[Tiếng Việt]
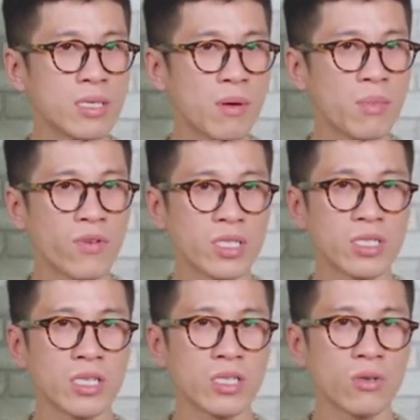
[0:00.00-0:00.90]
nhưng mà mình phải
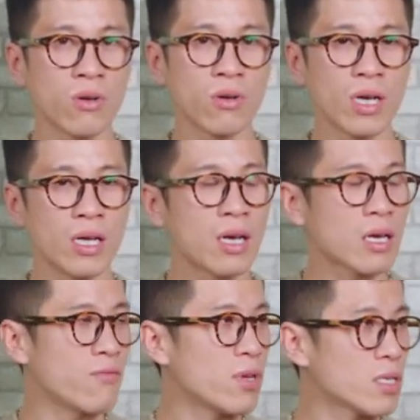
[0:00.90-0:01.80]
chỉ cho nó đấy là
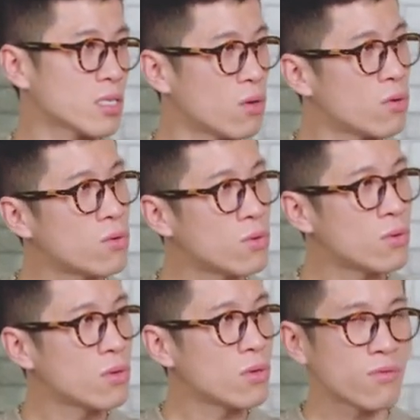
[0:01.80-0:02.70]
cái việc xấu, vâng.